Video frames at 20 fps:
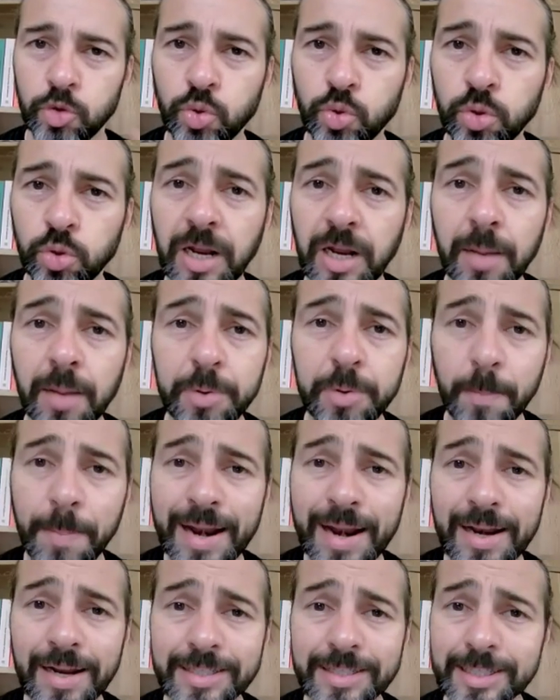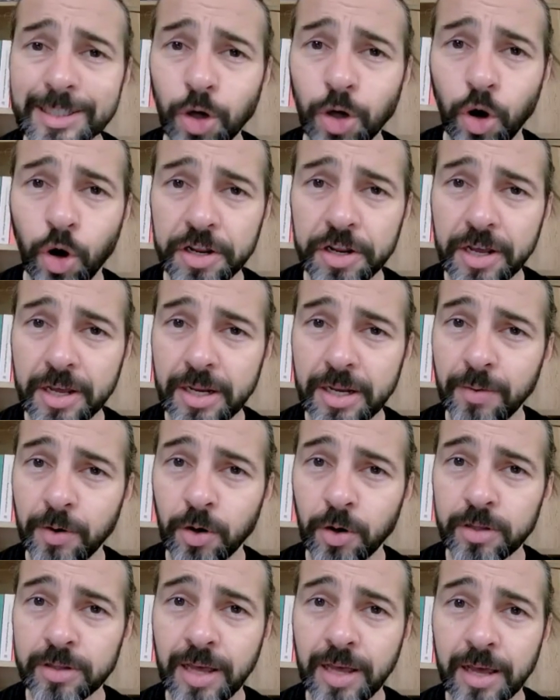tutte le più belle storie arrivano
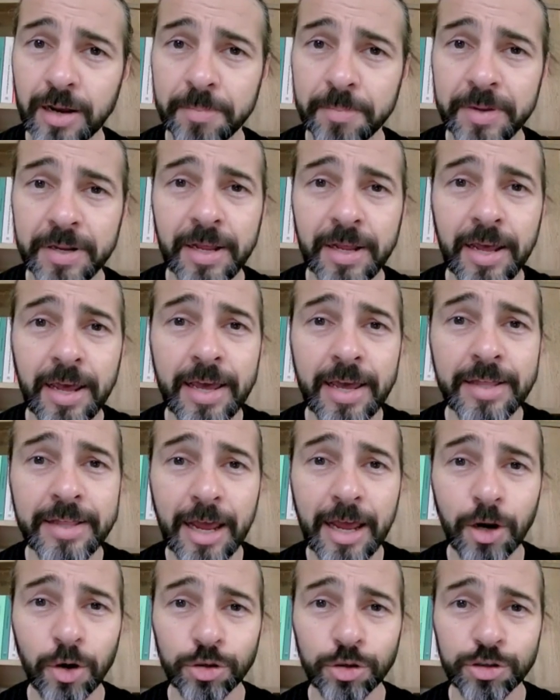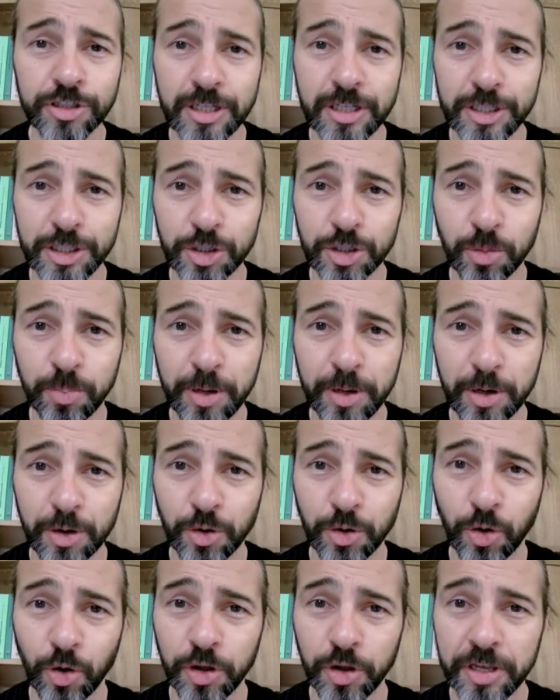al termine ed è lo stesso per
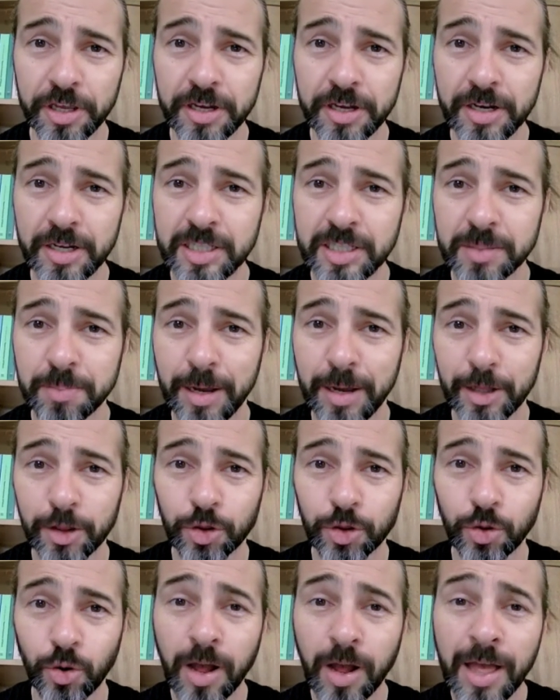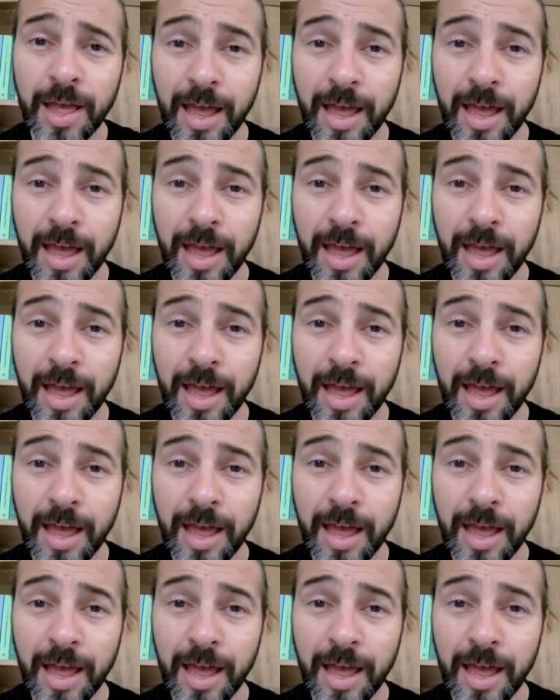noi rispetto